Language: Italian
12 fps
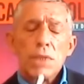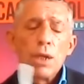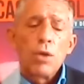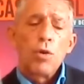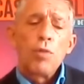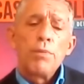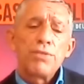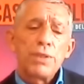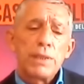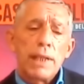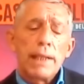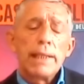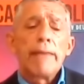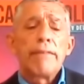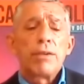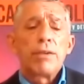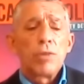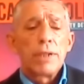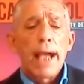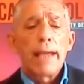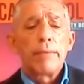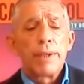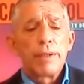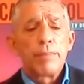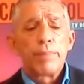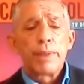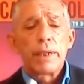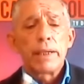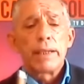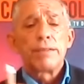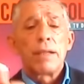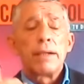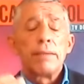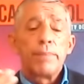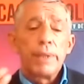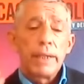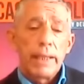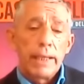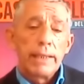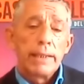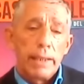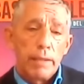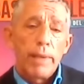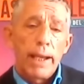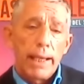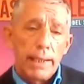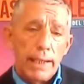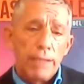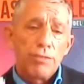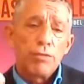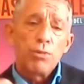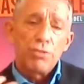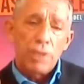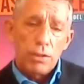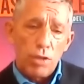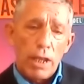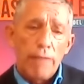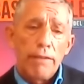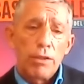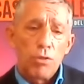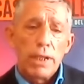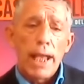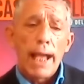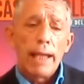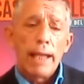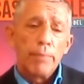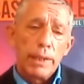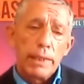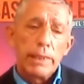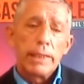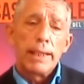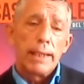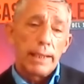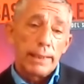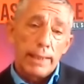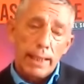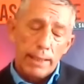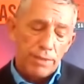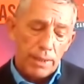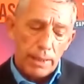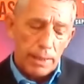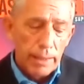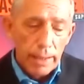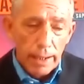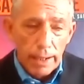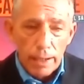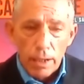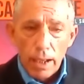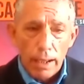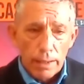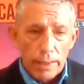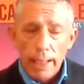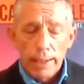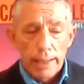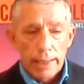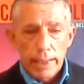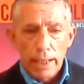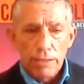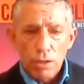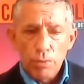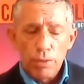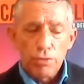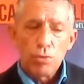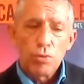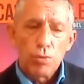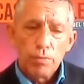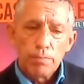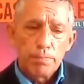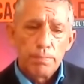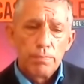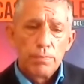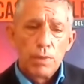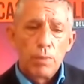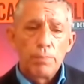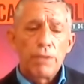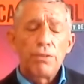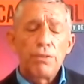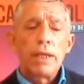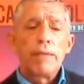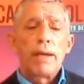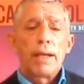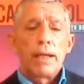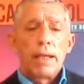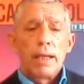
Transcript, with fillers: E come dicevo... si tagliavano gli alberi perché, perché, nel paganesimo si adoravano gli alberi e la esatto. Chiesa alla Chiesa questo non, non piaceva.